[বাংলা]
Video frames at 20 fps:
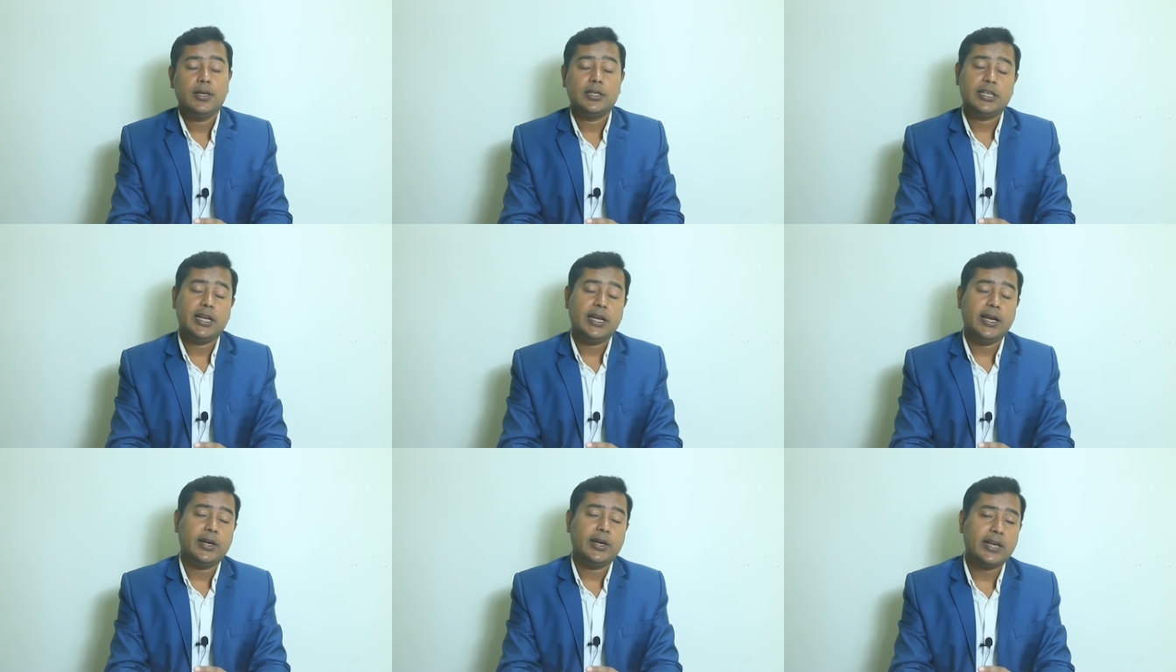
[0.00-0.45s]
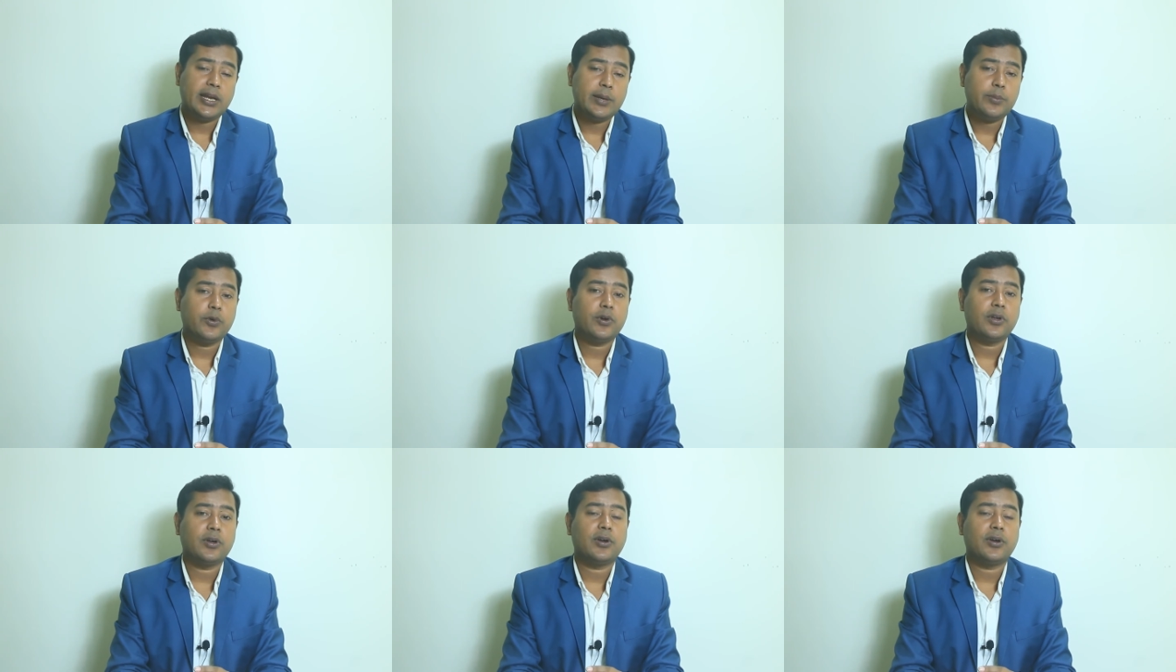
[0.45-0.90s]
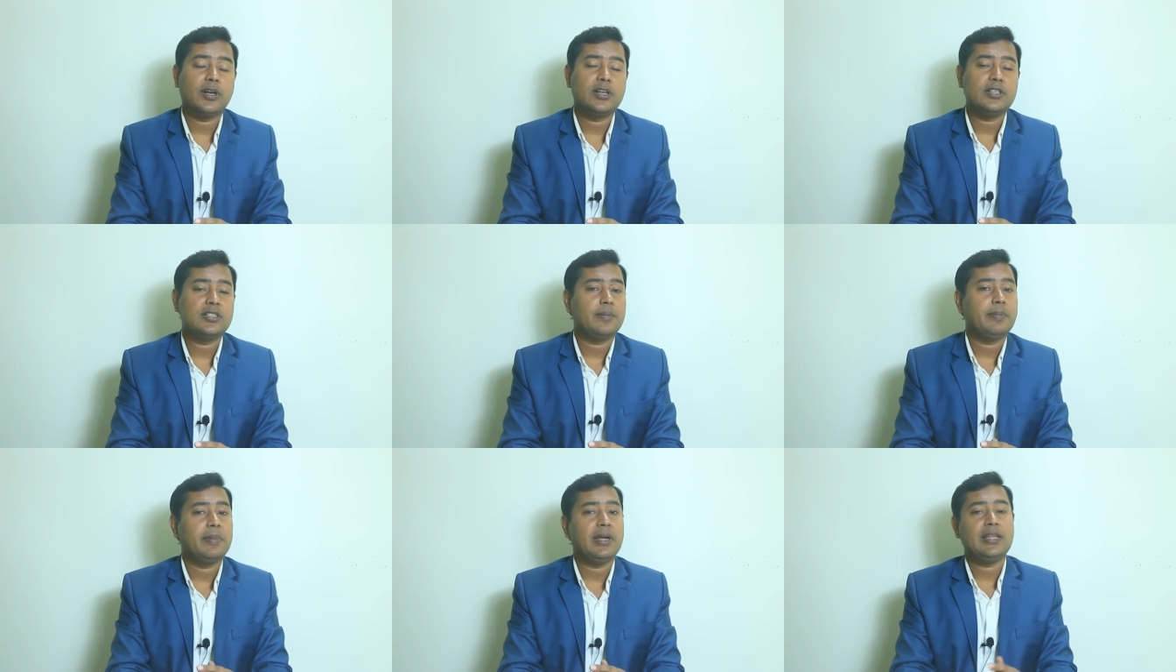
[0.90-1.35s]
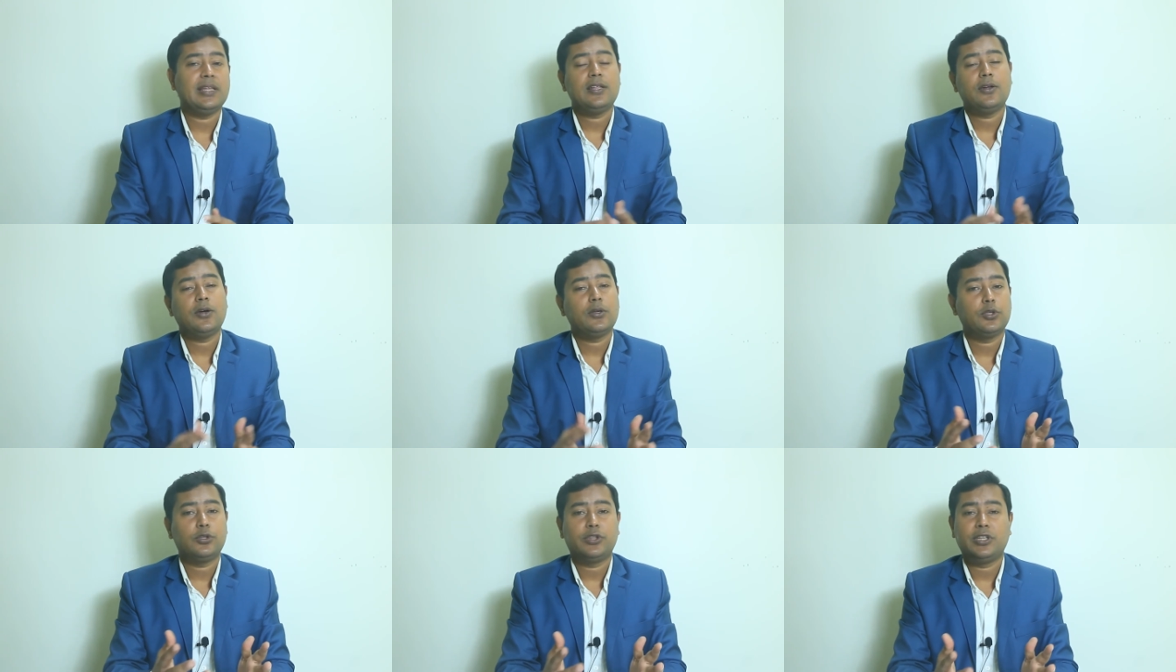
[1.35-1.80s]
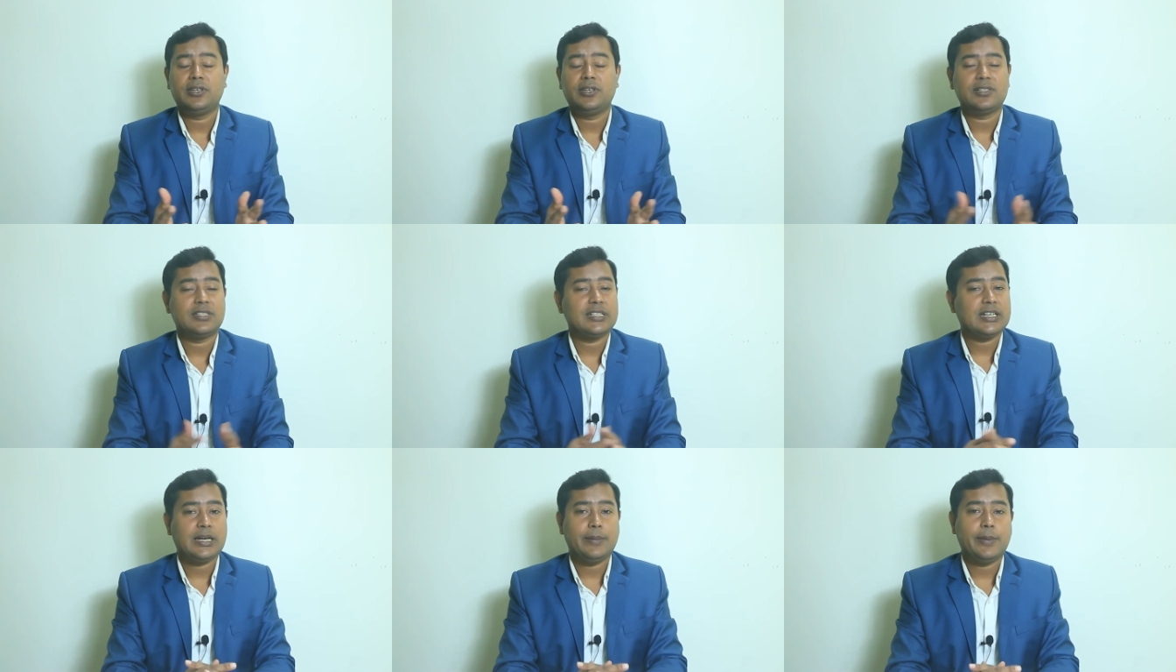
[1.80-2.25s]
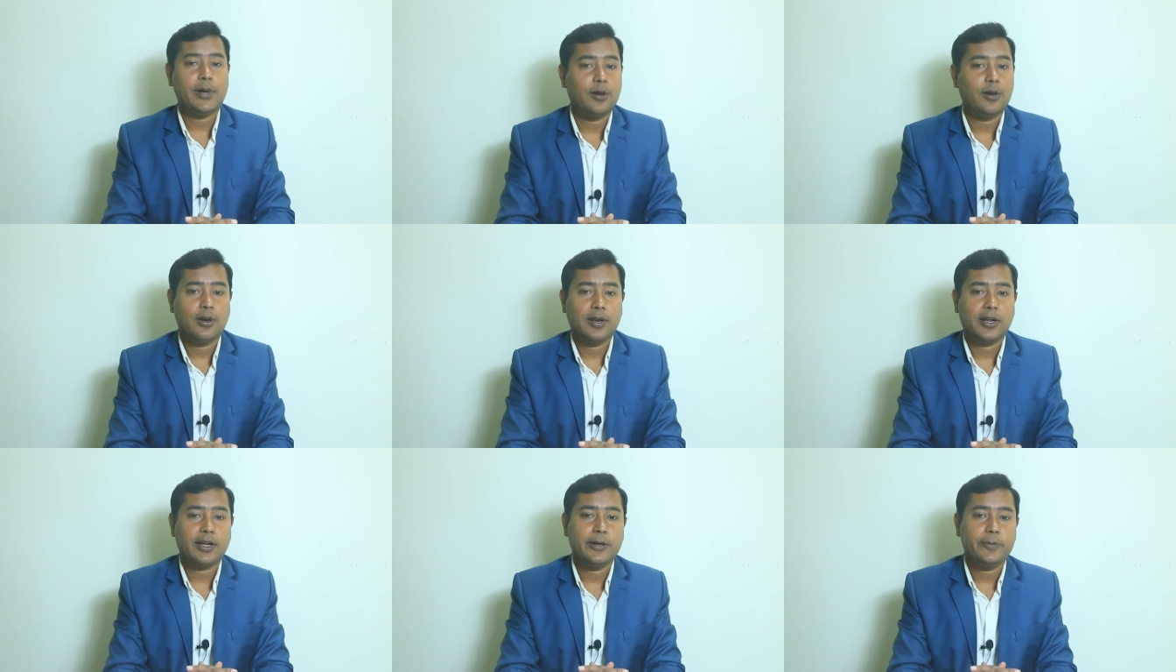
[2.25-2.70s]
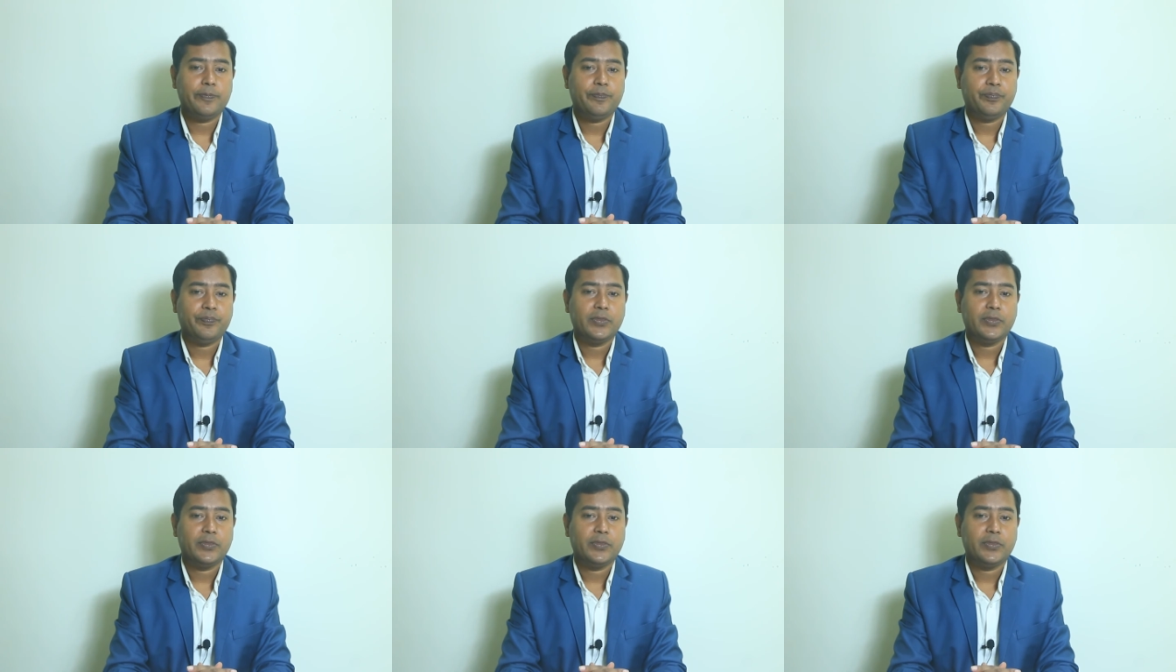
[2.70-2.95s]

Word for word: সে এটাই মনে করেন যে মেয়েদের হয়তো তিনটা জায়গা ভালো লাগে